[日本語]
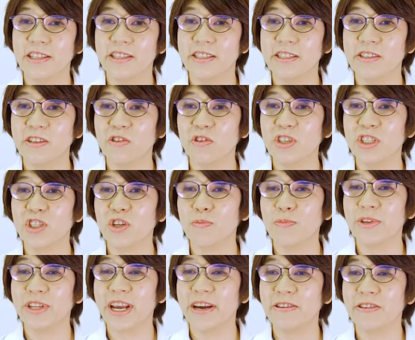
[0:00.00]
治療に
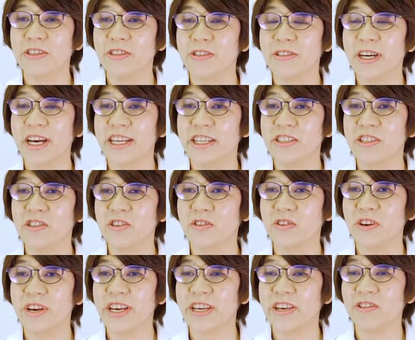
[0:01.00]
伴う有害事象
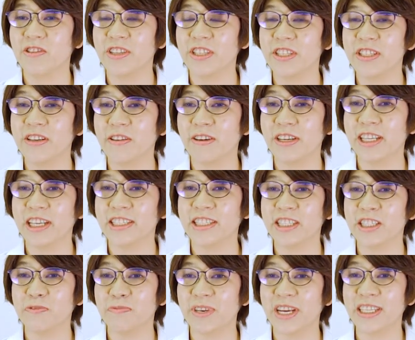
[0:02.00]
の影響についてお話
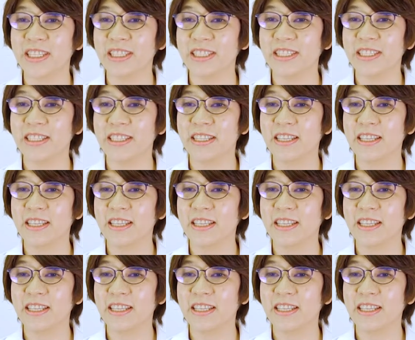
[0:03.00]
しします。